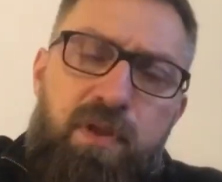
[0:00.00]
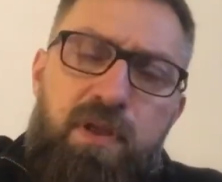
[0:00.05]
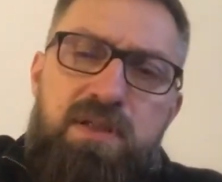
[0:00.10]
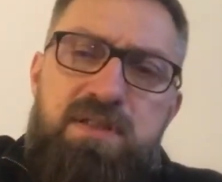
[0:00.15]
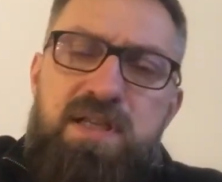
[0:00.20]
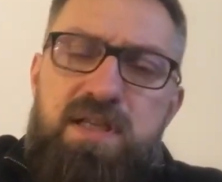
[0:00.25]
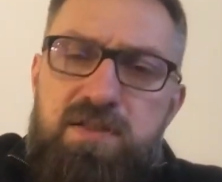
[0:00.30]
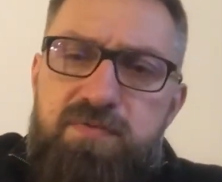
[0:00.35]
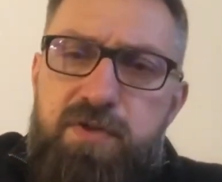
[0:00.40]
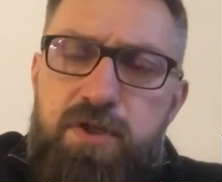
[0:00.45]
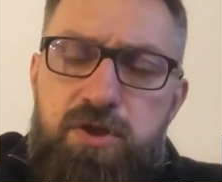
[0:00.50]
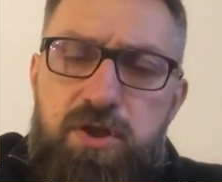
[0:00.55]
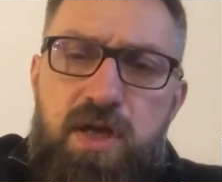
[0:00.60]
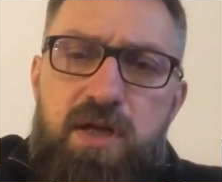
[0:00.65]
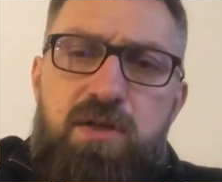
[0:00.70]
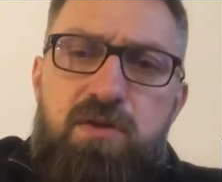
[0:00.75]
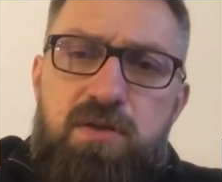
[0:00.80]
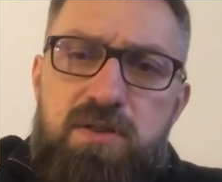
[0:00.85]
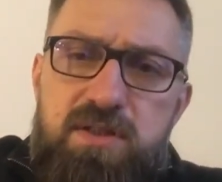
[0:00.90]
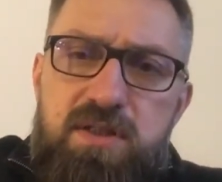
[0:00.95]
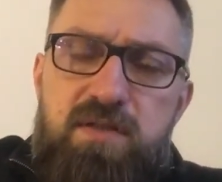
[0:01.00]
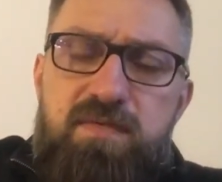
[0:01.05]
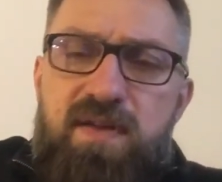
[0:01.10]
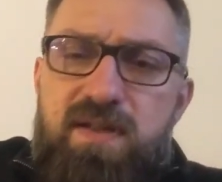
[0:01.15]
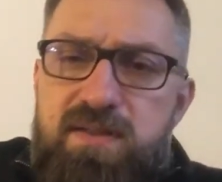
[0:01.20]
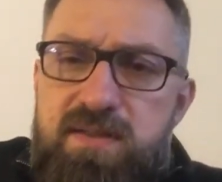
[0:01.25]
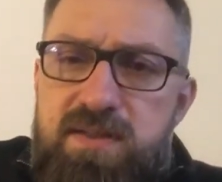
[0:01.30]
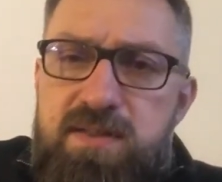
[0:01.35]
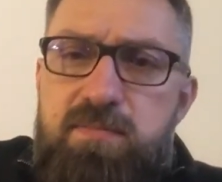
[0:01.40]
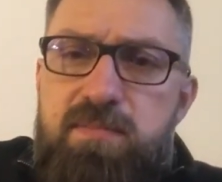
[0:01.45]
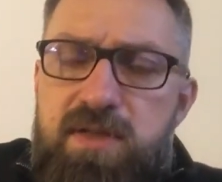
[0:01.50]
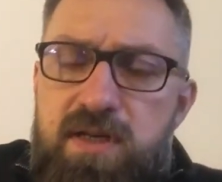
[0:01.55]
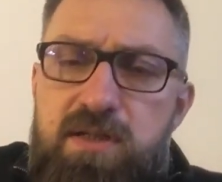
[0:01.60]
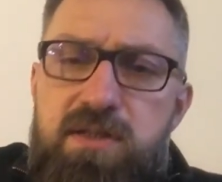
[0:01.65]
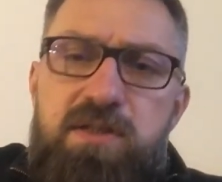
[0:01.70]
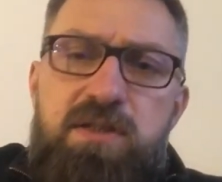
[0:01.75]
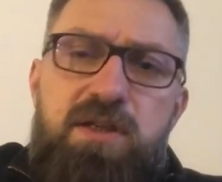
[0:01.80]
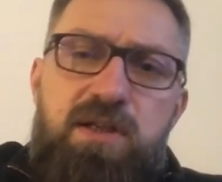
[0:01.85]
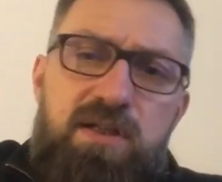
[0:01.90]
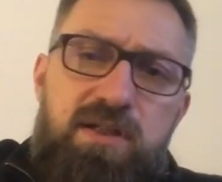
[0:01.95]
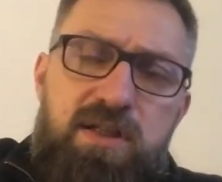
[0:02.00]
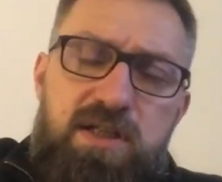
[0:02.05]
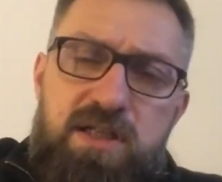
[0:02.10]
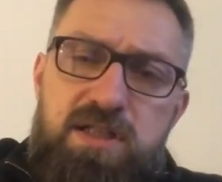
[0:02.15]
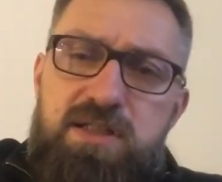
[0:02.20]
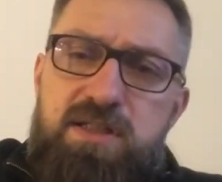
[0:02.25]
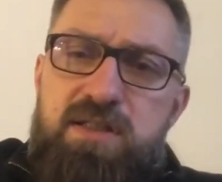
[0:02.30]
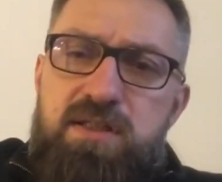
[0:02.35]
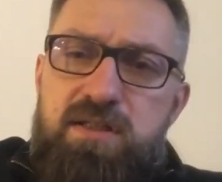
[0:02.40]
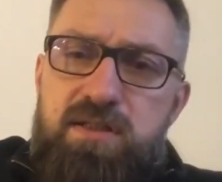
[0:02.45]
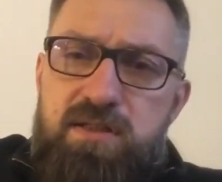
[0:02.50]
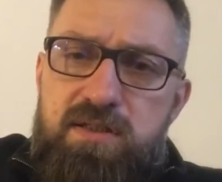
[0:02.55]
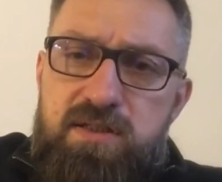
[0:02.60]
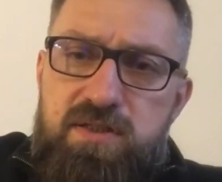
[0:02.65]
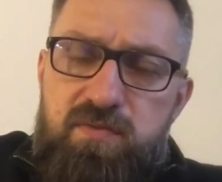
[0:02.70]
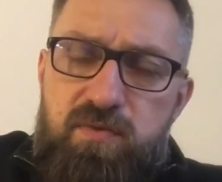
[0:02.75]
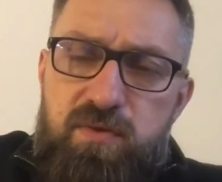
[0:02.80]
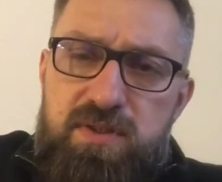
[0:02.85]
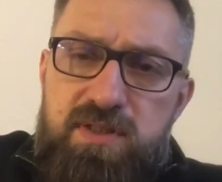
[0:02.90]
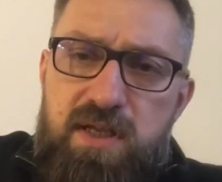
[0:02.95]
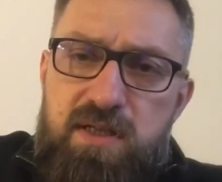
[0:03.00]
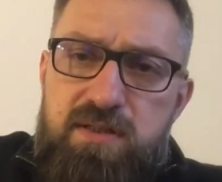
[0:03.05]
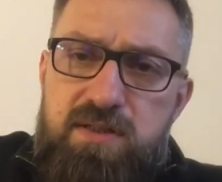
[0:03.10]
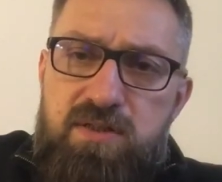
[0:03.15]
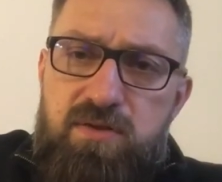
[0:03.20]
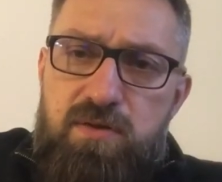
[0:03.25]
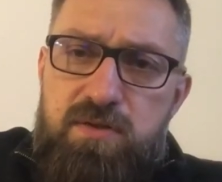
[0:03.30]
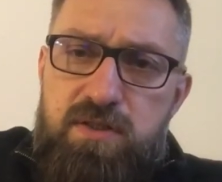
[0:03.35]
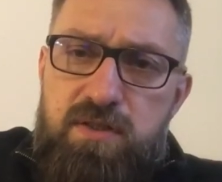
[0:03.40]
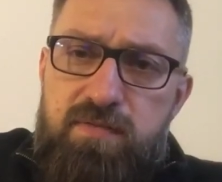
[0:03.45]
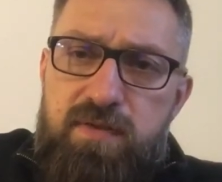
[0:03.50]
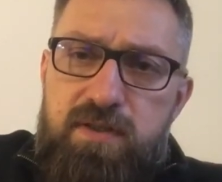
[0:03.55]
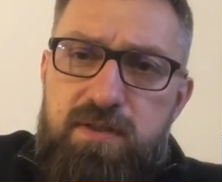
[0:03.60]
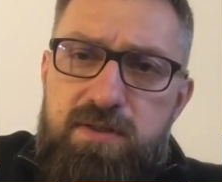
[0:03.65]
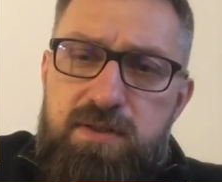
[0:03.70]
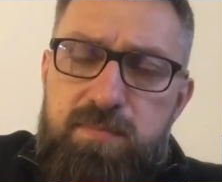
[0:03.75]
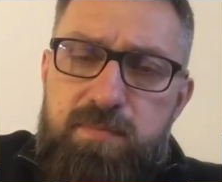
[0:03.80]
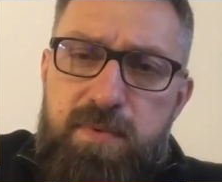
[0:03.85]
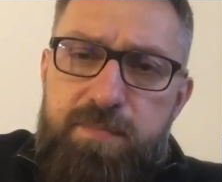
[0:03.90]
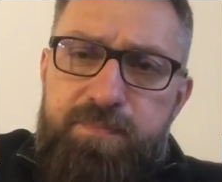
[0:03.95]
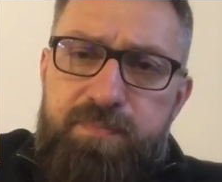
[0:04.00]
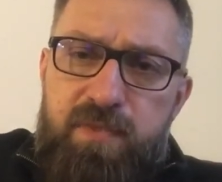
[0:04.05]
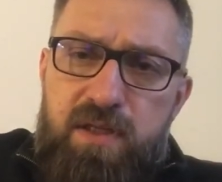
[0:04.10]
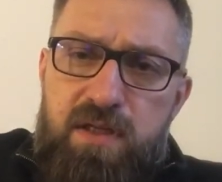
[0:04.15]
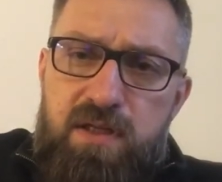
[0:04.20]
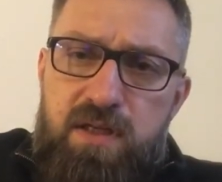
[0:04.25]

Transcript: zazwyczaj konserwatyzm religijny jest y, związany z konserwatyzmem